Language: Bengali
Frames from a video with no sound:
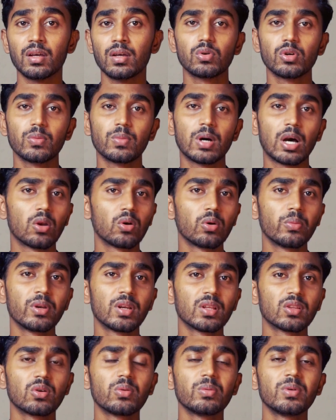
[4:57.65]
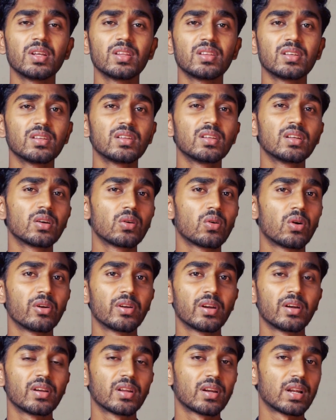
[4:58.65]
তো এই ভালো অভিনেতা অভিনেত্রীদের
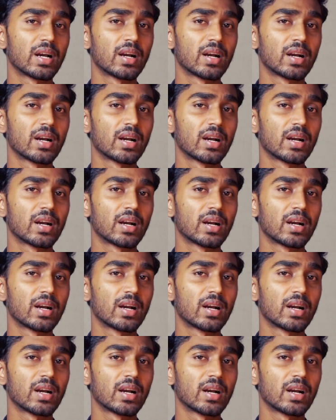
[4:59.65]
কন্টেন্টে